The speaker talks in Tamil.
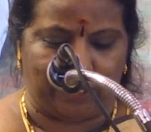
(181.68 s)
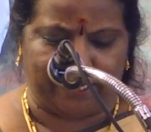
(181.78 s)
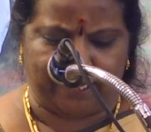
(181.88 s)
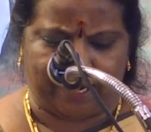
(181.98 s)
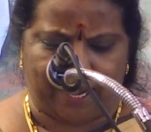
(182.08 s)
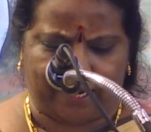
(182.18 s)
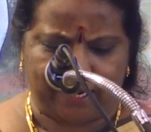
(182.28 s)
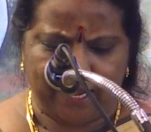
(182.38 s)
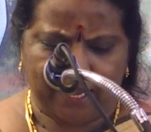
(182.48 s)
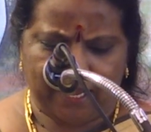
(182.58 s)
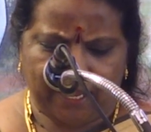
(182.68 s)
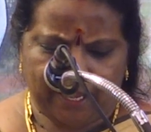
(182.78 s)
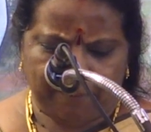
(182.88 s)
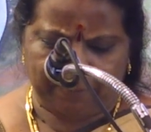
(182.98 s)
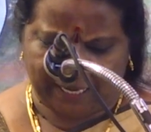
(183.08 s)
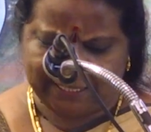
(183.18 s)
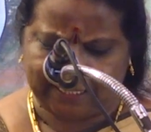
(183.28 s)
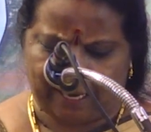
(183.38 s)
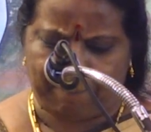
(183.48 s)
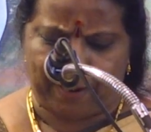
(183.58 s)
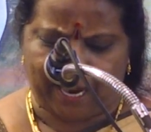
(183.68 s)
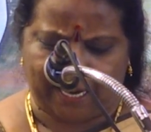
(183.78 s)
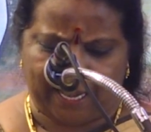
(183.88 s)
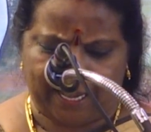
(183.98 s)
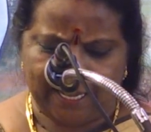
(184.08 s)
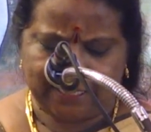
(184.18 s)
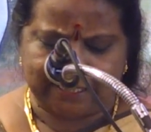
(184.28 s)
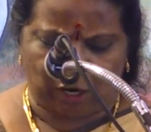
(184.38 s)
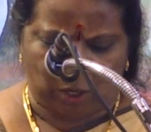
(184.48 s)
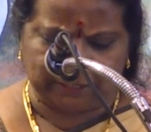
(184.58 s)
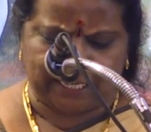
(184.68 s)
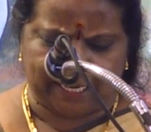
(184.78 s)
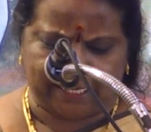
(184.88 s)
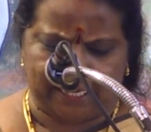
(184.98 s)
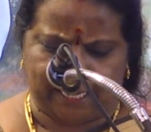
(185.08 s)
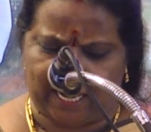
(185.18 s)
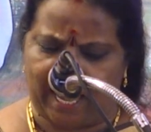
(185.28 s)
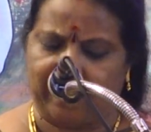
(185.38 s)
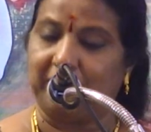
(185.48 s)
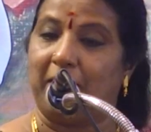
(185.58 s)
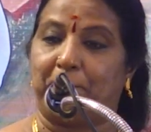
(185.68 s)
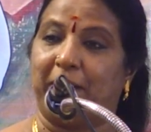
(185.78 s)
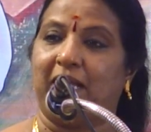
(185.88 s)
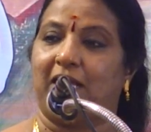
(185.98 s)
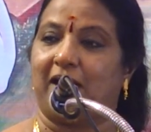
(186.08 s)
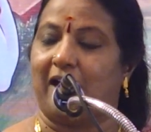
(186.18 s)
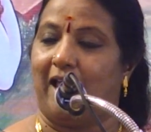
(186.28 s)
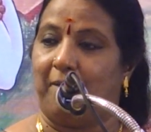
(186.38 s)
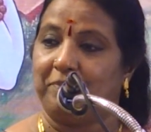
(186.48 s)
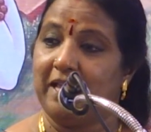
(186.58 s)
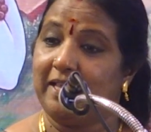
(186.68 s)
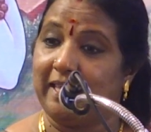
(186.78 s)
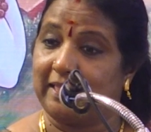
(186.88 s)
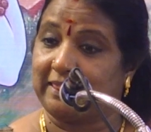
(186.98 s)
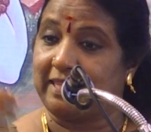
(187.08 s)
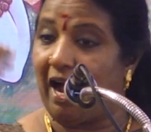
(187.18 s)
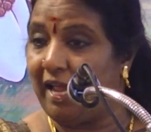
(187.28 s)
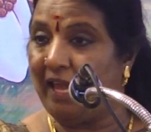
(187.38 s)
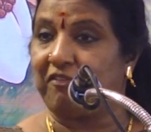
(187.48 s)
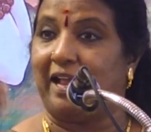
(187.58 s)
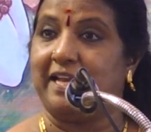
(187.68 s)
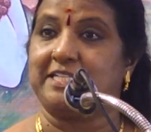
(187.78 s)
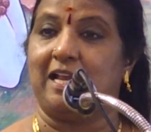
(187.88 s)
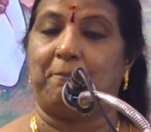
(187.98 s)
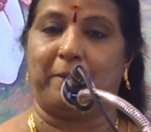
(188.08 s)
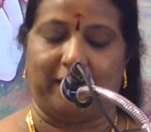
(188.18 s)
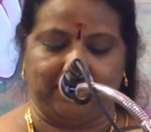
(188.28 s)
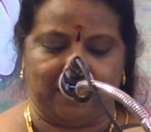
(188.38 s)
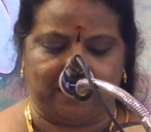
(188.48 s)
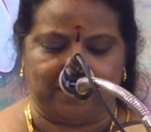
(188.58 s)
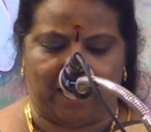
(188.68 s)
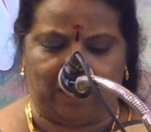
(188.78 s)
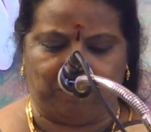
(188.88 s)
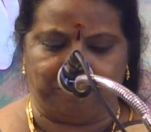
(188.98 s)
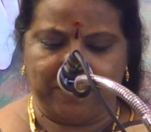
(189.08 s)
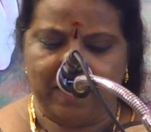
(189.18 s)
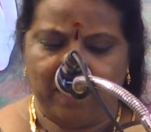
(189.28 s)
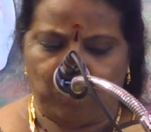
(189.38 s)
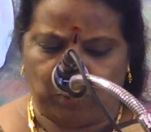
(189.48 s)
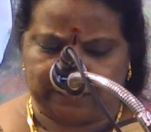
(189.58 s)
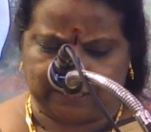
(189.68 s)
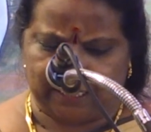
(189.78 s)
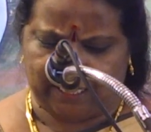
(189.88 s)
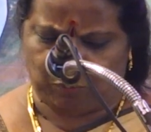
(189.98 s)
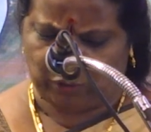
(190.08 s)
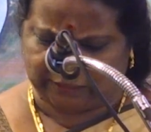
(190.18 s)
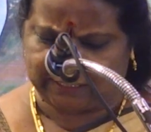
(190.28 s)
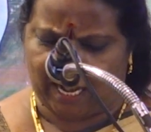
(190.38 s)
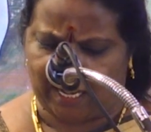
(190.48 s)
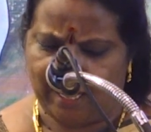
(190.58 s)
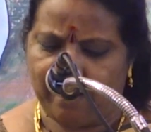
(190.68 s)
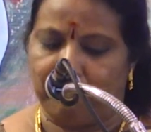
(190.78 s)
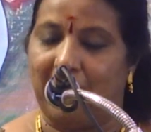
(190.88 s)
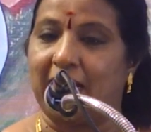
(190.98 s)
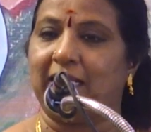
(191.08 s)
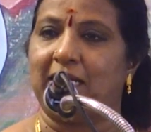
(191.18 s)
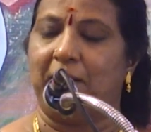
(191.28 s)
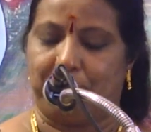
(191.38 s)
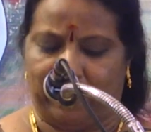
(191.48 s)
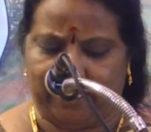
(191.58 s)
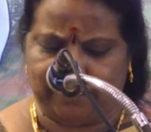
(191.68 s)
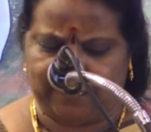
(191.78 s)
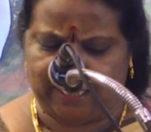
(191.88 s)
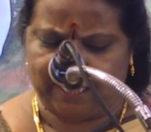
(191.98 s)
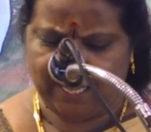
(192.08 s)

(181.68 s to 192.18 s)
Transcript: சொல்கின்றார் மிக சிறப்பாக சகோதரர்கள் எல்லாரும் எப்படி இருக்கலாம் எத்தாயிர் வயிற்றில் பிறந்திருந்தாலும் ஒத்தால் பரதன் பெரிது